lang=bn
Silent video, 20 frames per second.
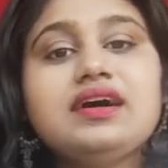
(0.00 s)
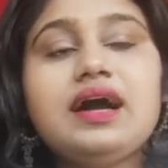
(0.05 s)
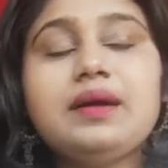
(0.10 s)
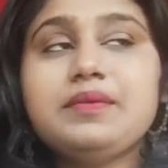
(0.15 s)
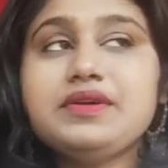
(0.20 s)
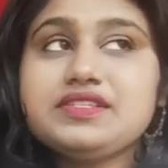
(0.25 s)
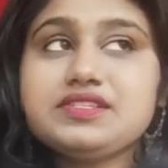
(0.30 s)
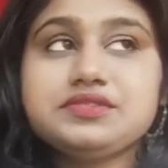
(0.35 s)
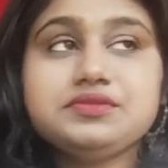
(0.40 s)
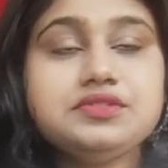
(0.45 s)

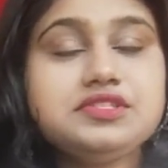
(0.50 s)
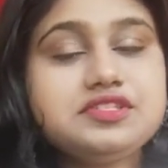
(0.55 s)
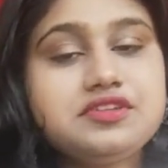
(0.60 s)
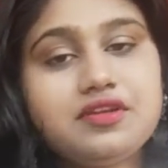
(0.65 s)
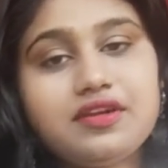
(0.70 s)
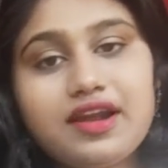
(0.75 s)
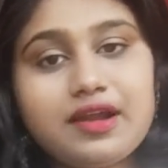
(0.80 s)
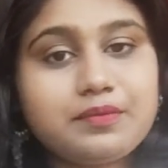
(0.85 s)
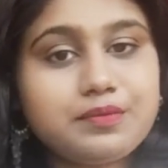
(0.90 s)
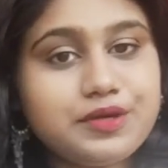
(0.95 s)
আমার স্কুল ছিল
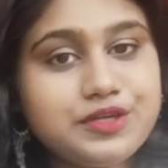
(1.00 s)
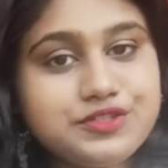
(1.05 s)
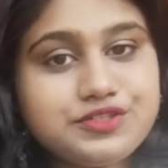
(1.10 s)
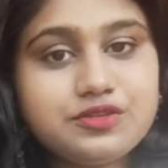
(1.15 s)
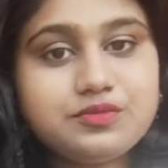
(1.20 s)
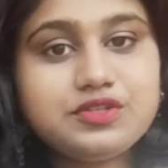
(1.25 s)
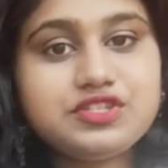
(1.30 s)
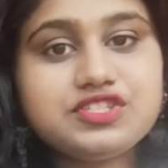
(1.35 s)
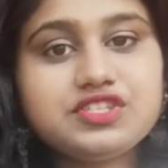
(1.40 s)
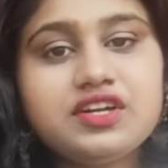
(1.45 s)
রামকৃষ্ণ
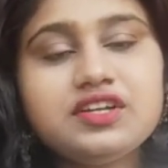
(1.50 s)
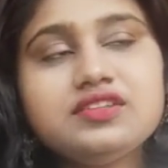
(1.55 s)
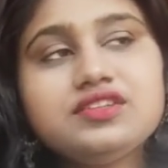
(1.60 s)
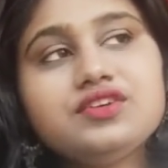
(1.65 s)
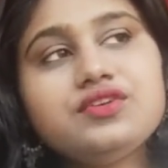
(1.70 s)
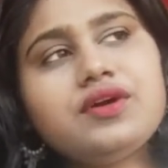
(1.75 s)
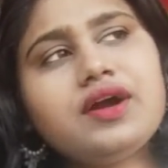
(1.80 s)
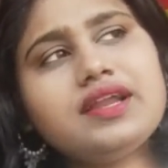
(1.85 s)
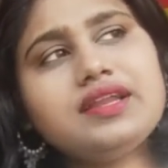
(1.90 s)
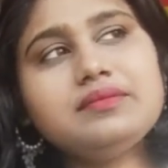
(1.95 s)
মিশন তো
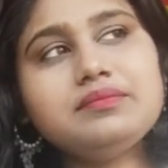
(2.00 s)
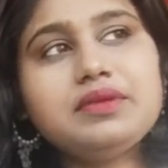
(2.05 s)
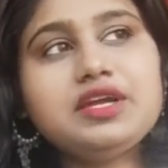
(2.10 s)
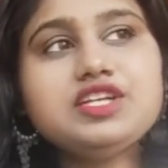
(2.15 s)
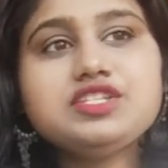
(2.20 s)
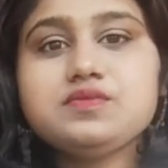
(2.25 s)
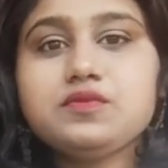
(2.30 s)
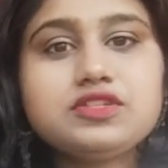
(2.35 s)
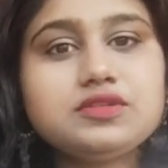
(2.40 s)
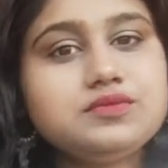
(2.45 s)
ওখানে
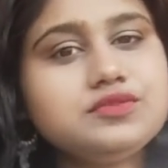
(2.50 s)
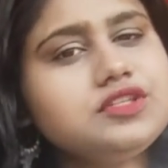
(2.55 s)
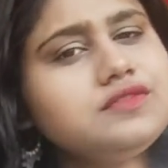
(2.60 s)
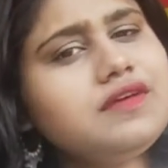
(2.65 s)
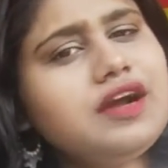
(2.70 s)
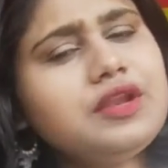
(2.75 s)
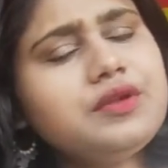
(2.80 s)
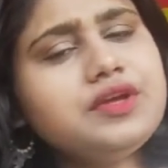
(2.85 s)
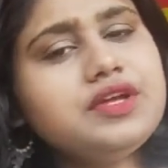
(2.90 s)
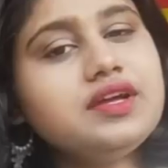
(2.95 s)
বেশ মোটামুটি
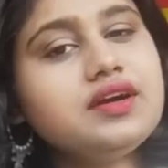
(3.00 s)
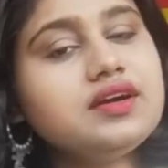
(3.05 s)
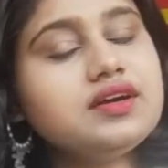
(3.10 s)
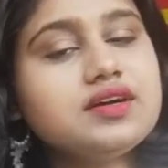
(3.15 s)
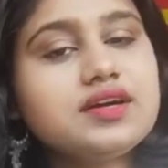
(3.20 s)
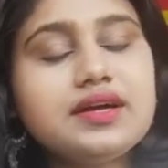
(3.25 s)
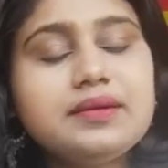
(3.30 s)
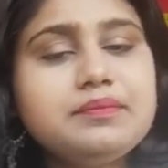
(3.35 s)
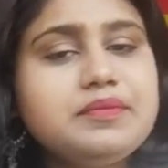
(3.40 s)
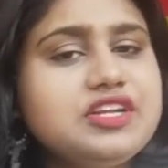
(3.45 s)
ভালোই
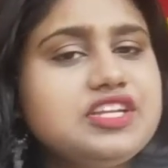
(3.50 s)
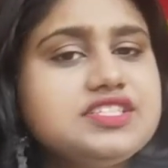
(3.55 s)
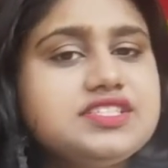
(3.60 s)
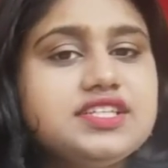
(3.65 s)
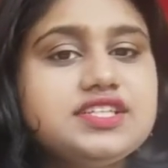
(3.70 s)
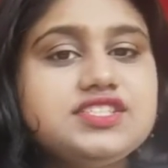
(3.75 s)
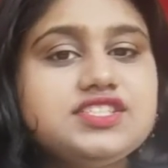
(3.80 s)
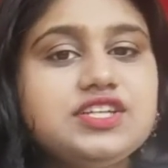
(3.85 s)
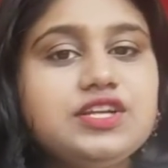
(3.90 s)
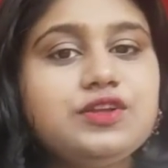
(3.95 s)

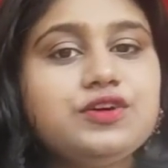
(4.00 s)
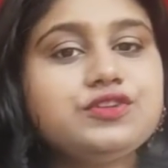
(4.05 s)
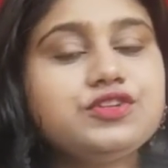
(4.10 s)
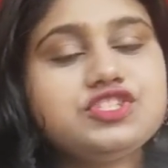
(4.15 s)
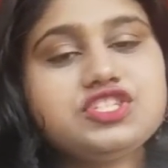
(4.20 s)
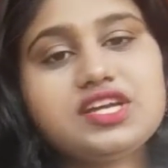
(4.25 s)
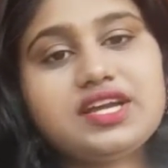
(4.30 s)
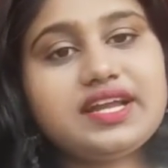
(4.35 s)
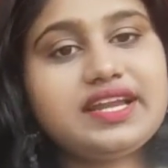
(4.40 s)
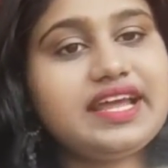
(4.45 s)
কম্পিটিশন ছিল তো
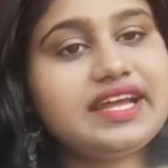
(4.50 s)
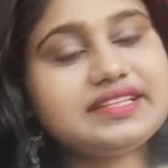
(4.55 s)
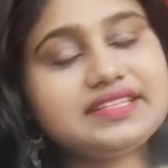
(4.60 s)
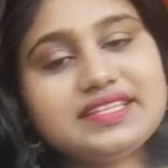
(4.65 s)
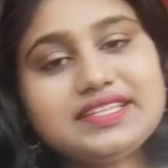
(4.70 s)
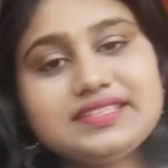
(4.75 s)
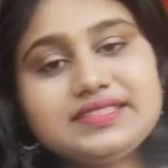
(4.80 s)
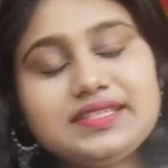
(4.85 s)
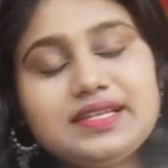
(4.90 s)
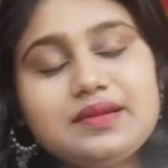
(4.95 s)
সেখানে এক
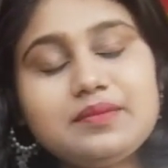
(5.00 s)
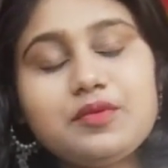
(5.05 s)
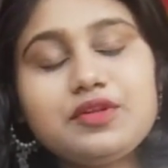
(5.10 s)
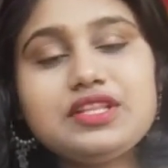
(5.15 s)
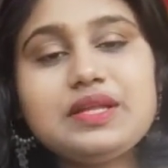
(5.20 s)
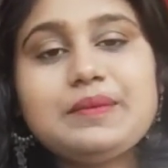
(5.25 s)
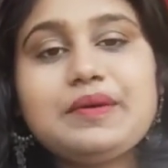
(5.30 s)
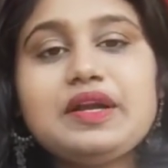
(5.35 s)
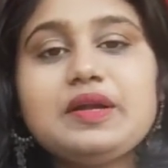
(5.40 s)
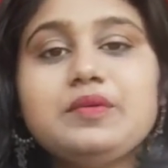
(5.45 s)
থেকে তিনের
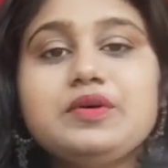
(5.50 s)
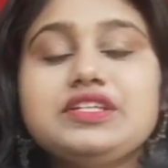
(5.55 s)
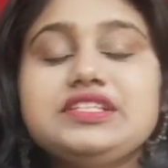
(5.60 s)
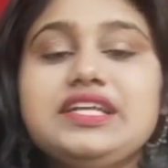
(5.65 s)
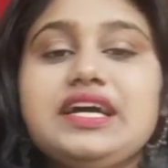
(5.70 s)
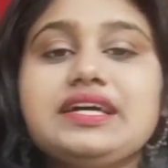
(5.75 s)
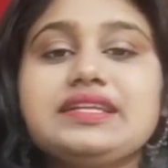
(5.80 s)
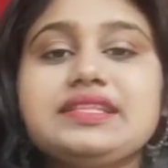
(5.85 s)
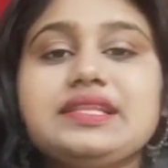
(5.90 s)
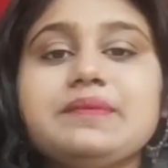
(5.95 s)
মধ্যে বারবার
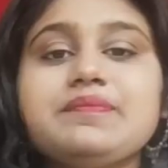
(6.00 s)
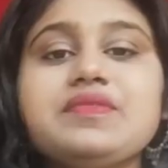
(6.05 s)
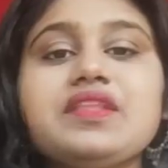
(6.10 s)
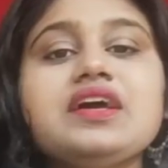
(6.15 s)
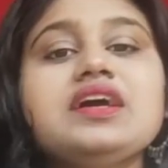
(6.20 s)
থাকতাম